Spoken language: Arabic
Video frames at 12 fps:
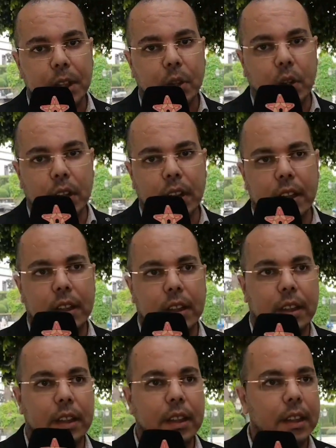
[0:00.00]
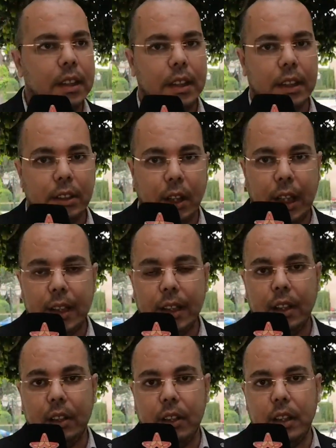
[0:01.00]
من دخل
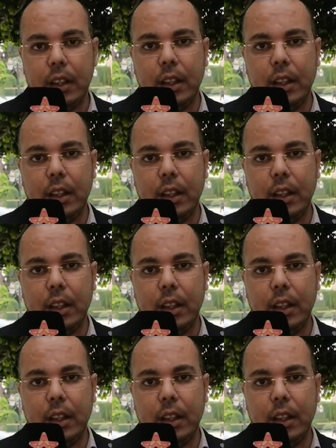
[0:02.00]
دخل